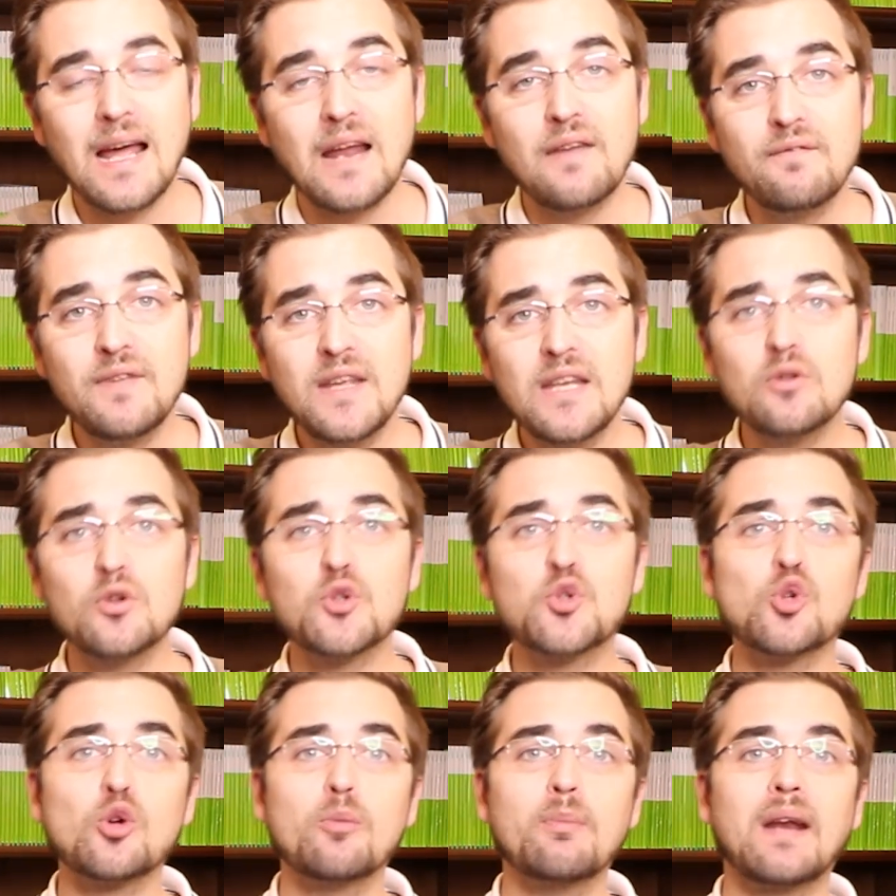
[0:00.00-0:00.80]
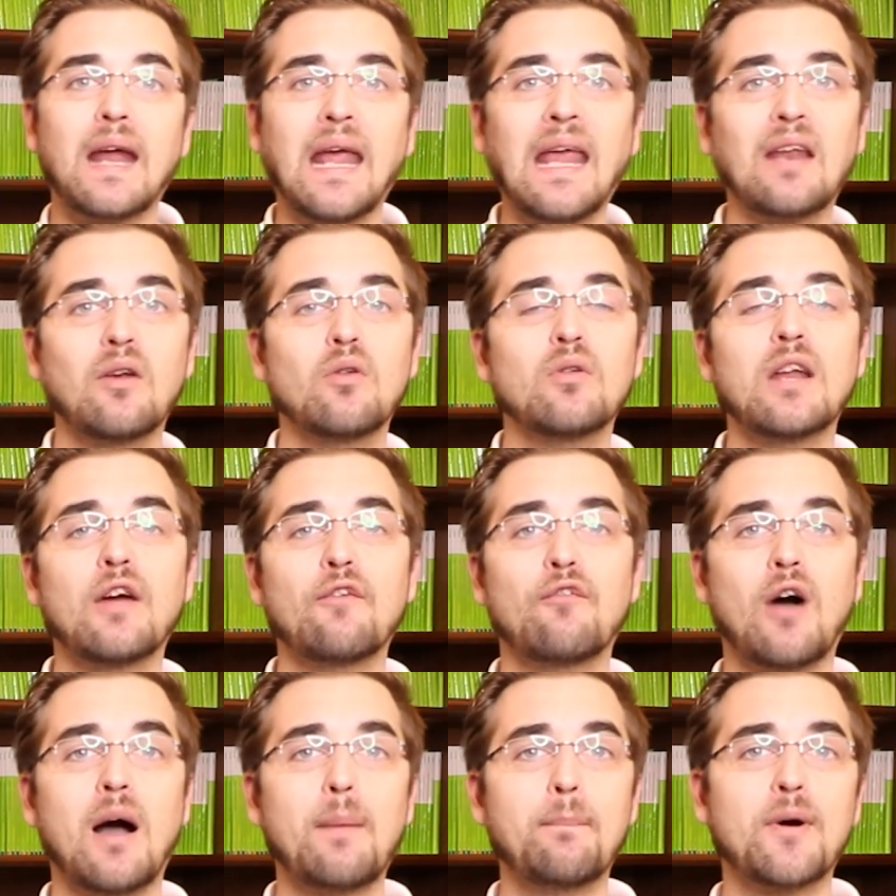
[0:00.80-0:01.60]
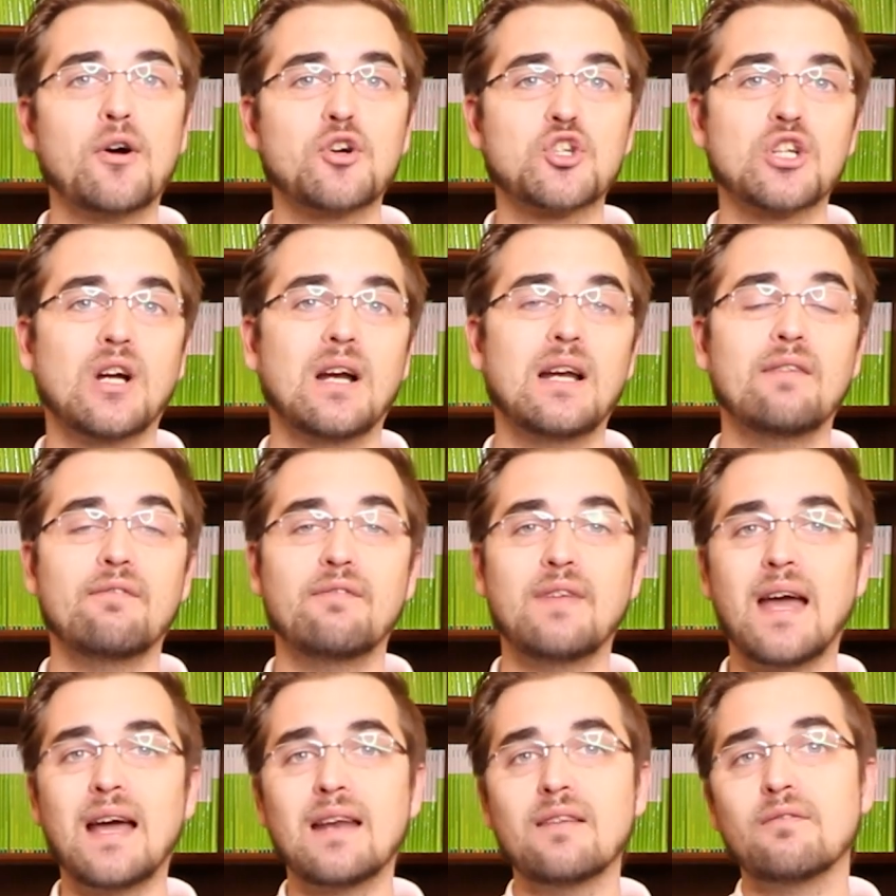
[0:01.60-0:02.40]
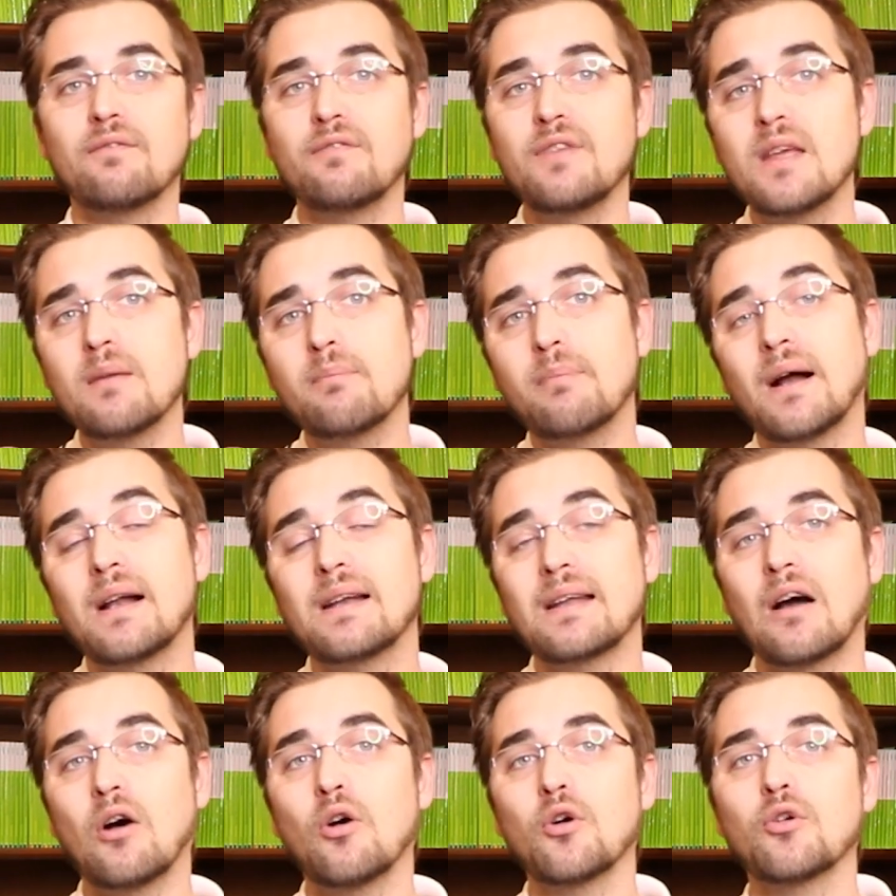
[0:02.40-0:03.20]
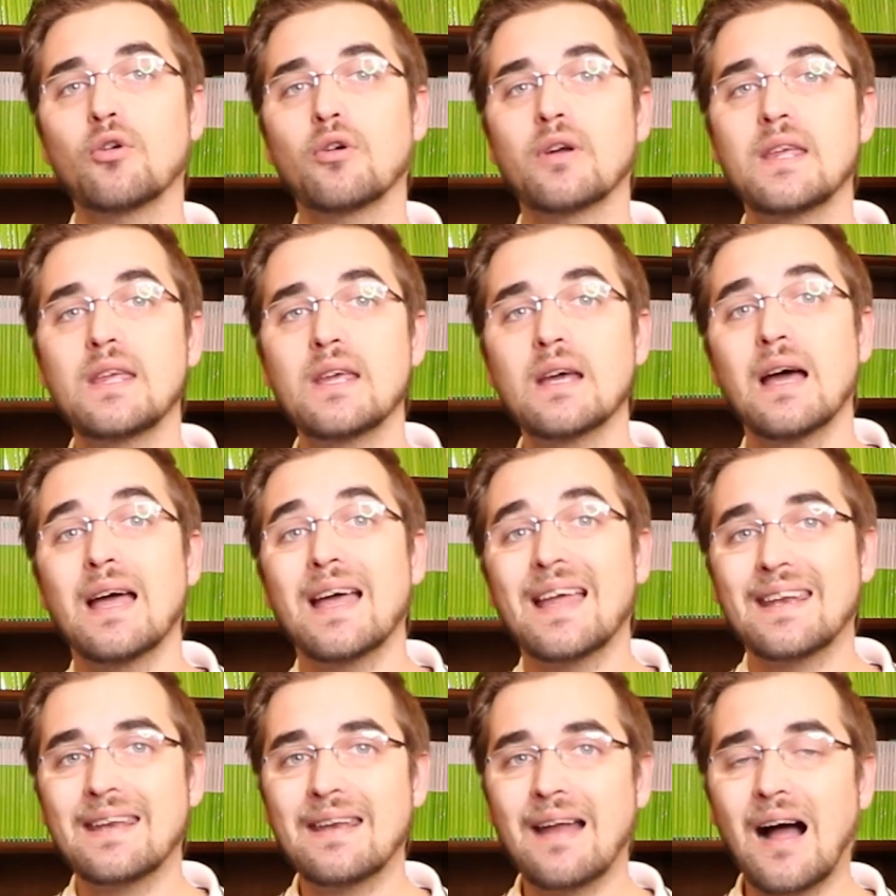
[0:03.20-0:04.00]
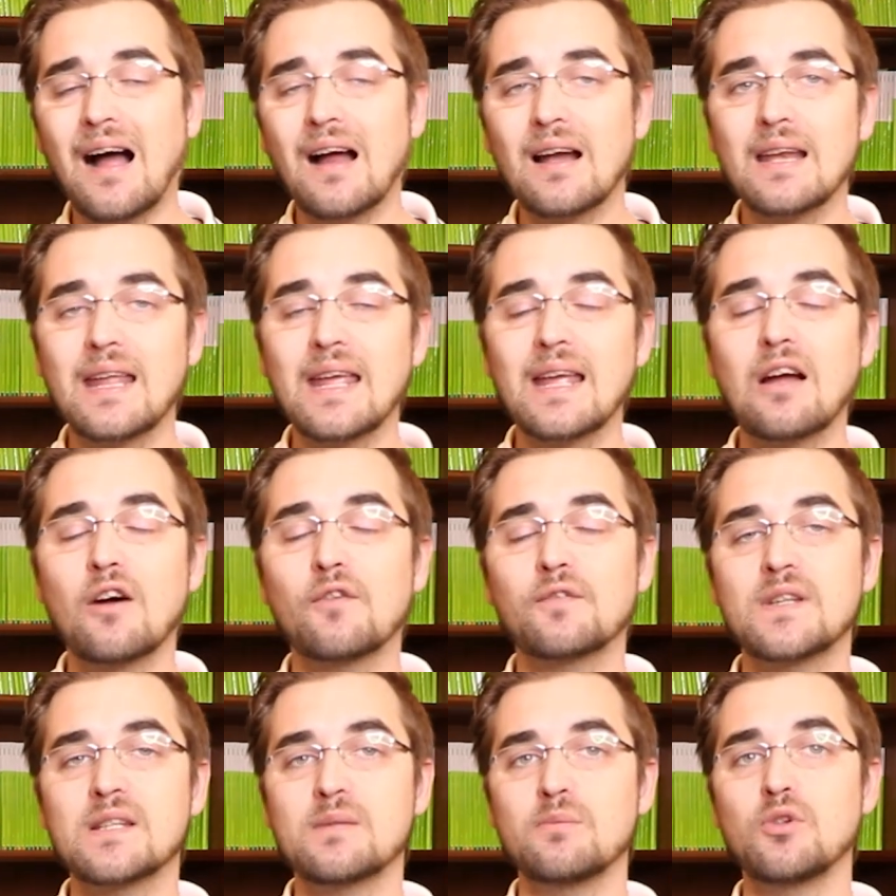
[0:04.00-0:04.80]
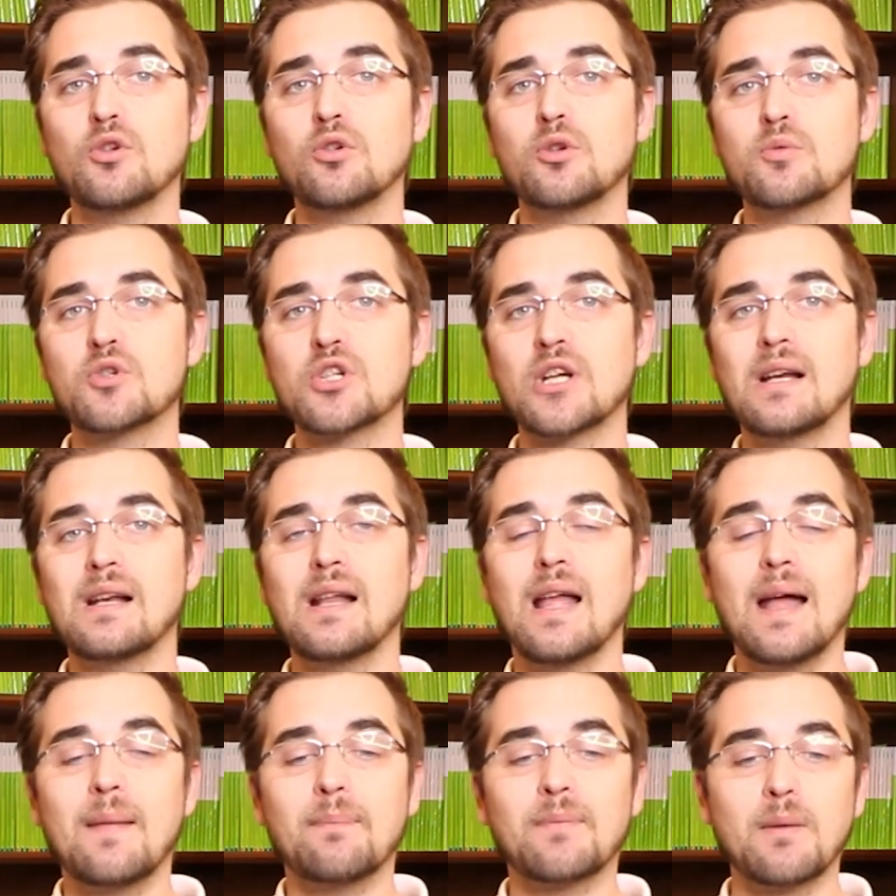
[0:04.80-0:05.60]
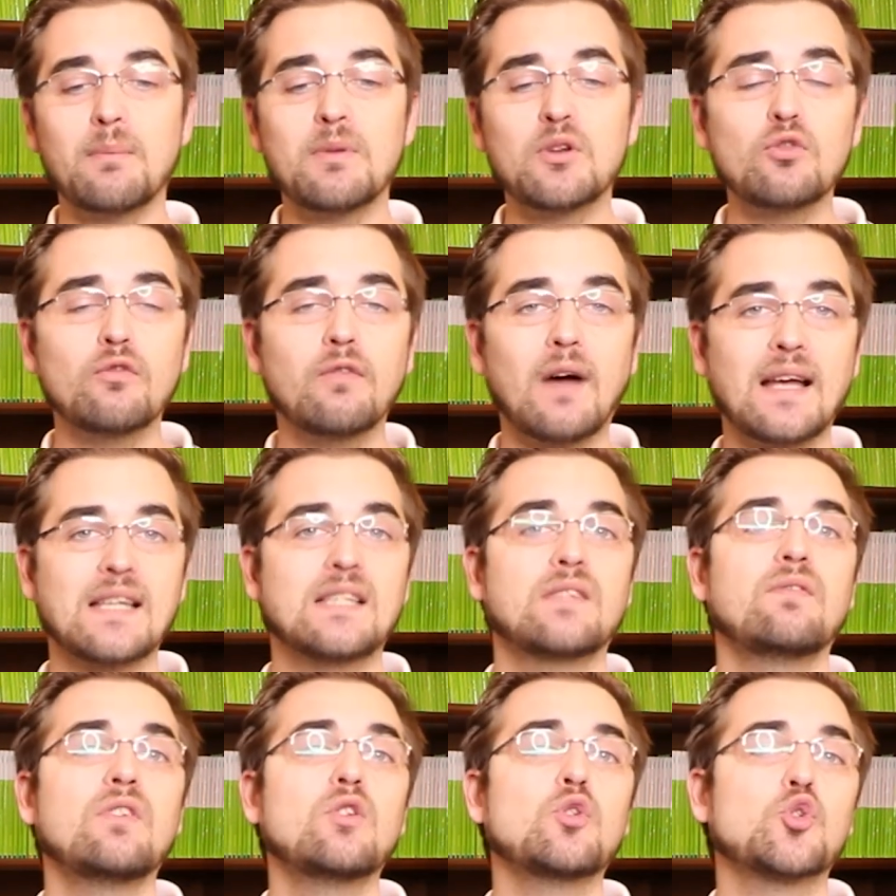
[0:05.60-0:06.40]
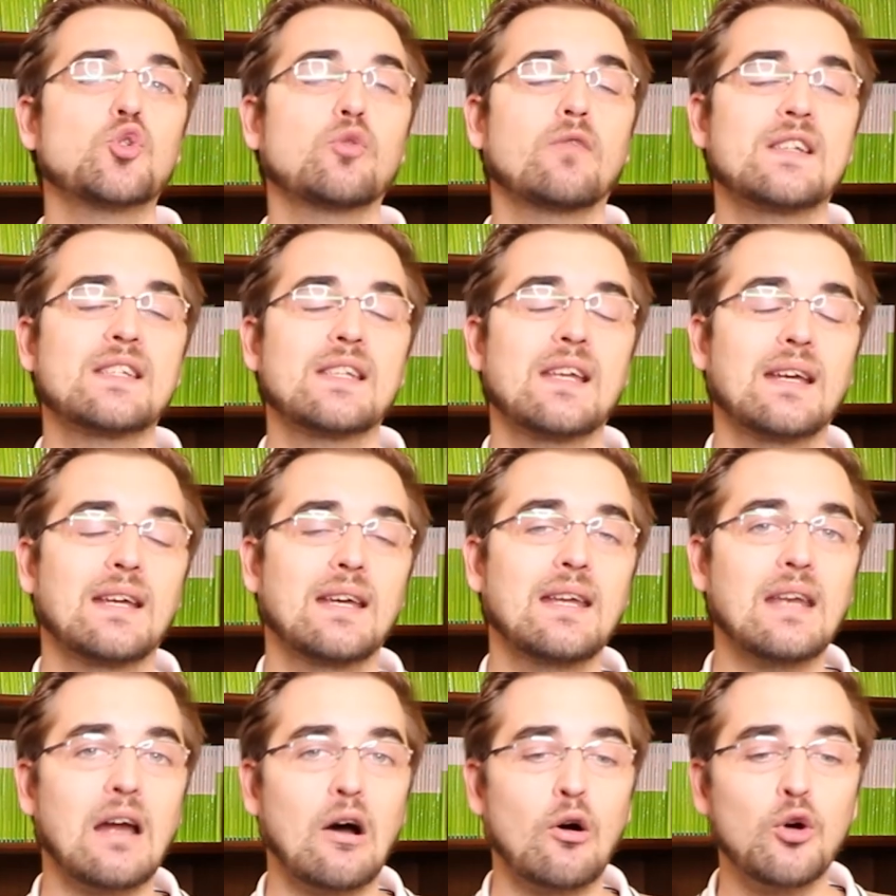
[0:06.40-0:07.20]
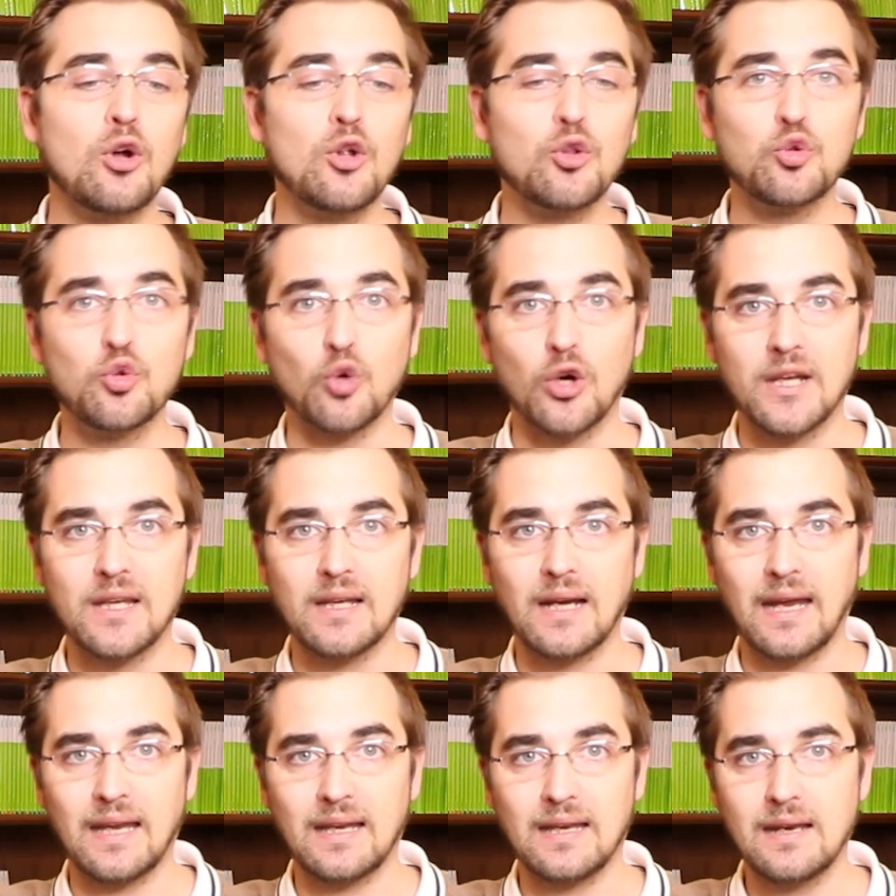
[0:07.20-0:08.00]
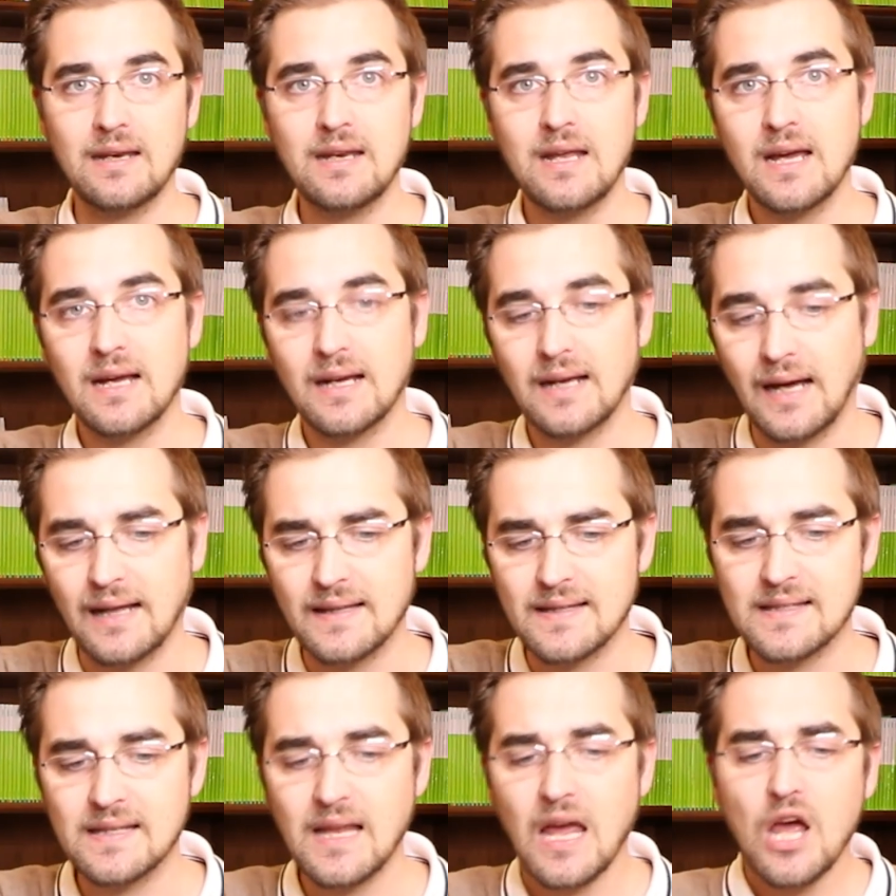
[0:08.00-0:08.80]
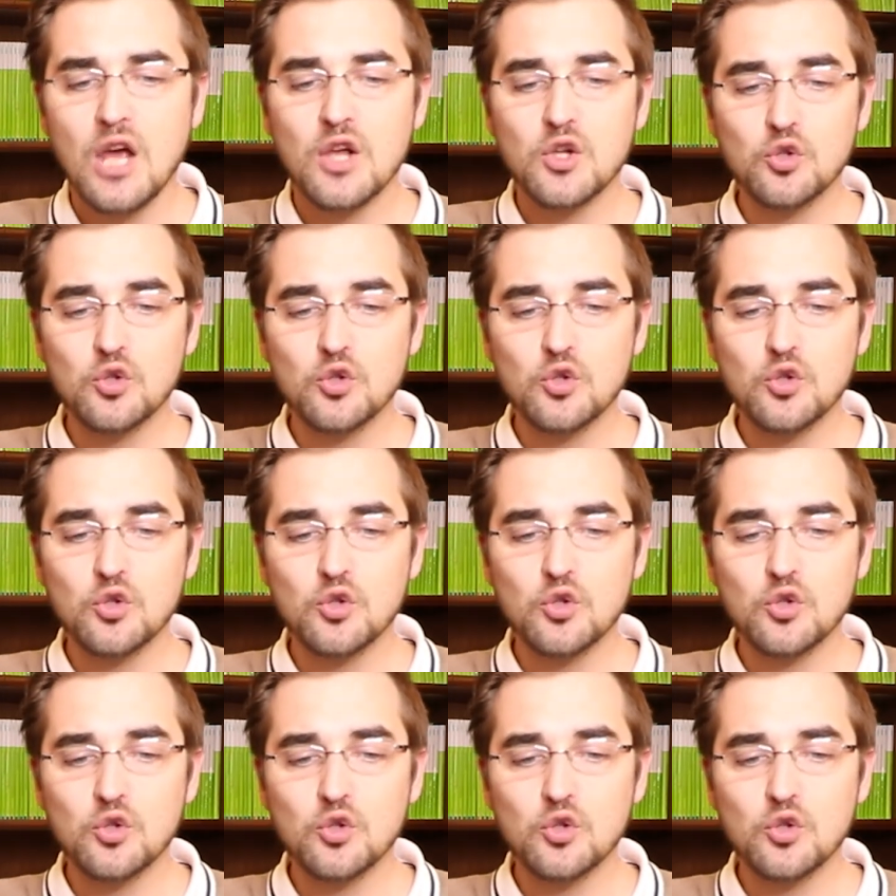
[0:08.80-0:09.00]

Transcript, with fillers: Ein Video zur Berechnung der Vorabpauschale werden wir bald auch noch hier nachlegen auf diesem YouTube-Channel, damit du weißt, wie du sowas genau durchrechnen kannst.